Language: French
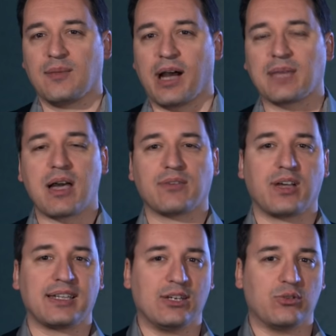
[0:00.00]
Marie
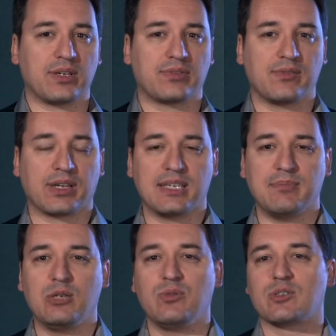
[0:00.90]
Marvin est née le 20 février
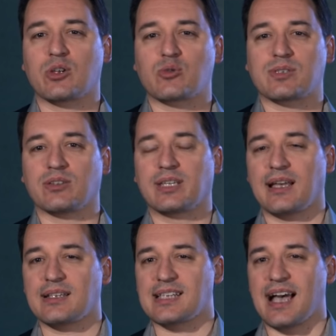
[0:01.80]

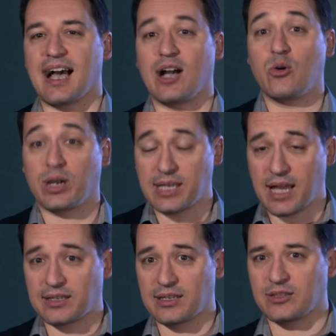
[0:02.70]
1875 à
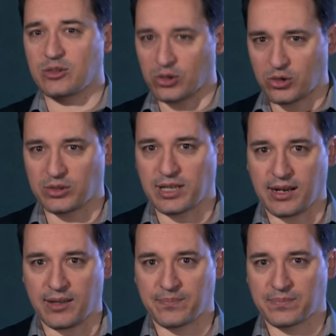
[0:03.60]
Aurillac, dans le Cantal.
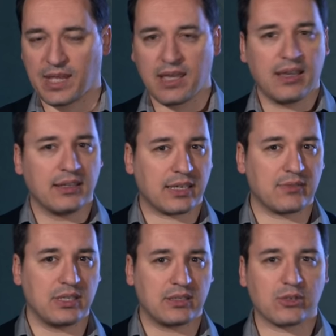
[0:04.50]
Très
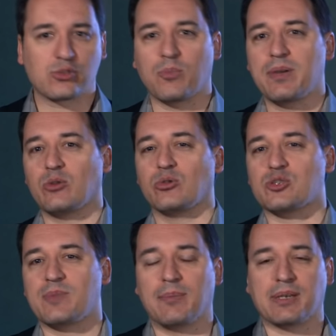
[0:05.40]
vite, son père lui
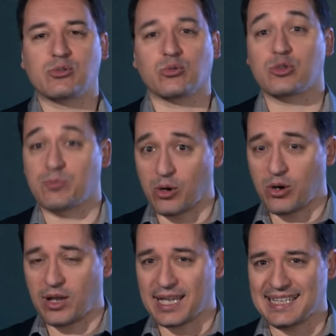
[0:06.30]
transmet la passion du
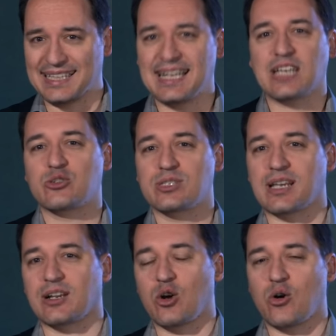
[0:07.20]
sport et dès l'âge de
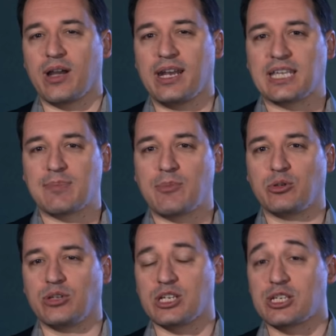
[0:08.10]
5 ans, elle est capable
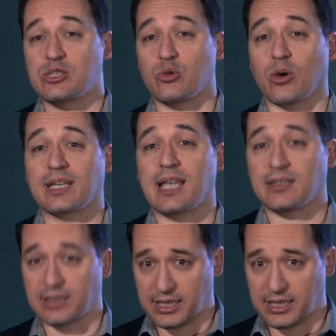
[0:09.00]
de nager sur 4